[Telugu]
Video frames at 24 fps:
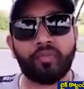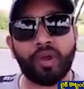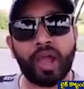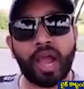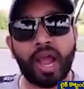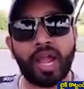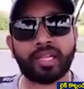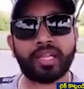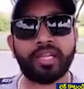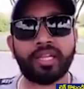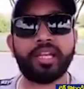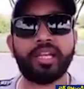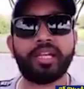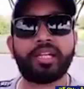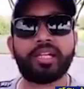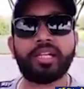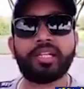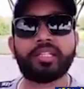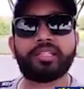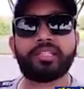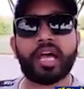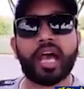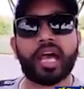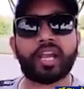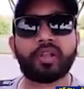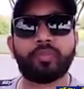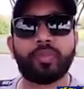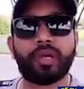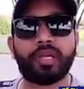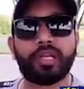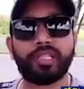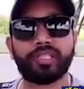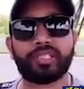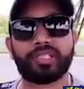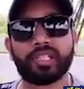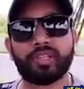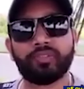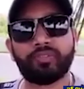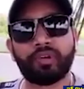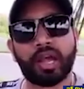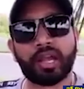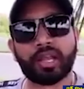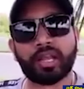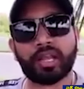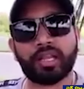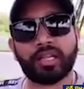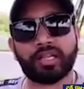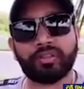వాటన్నిటిని దారి మళ్ళించి
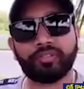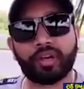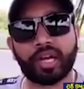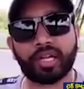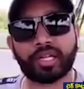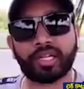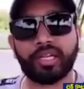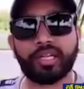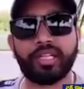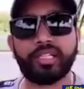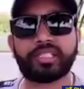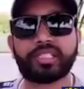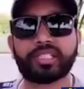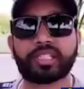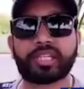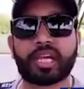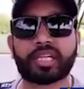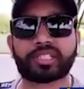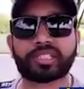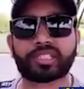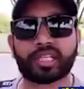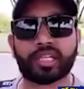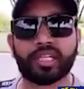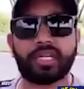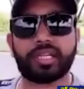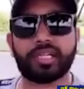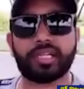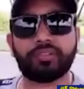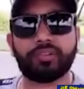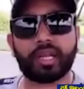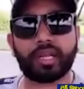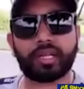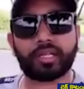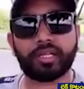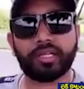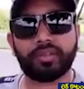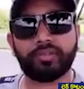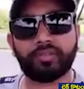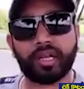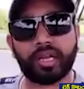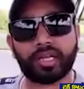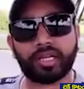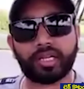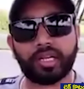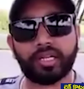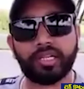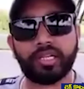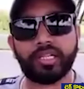వాళ్ళ వాటినన్నిటి కక్ష కట్టి వాళ్ళ
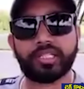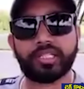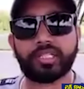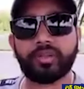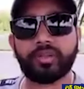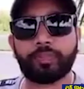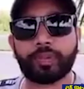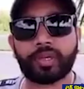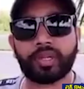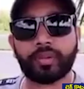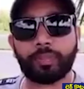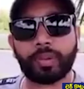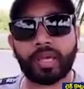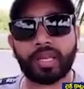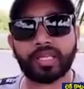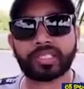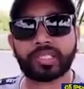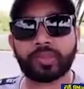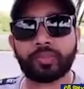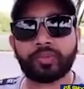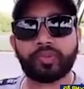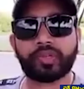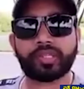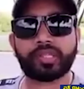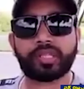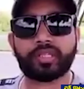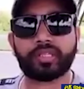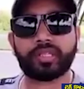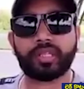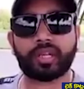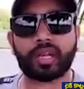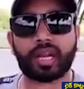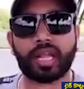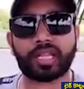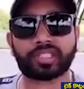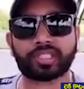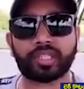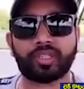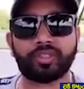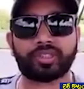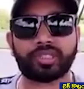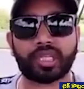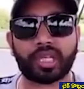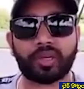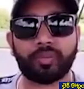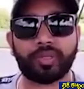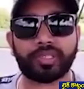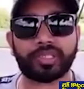వాటినన్నిటిని పారిశ్రామికవేత్తలందరినీ
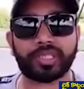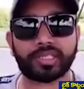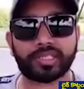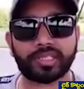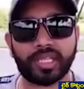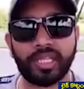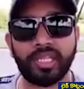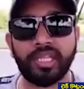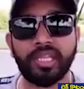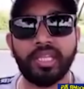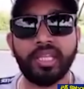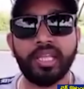రాష్ట్రానికి తరిమేసేసి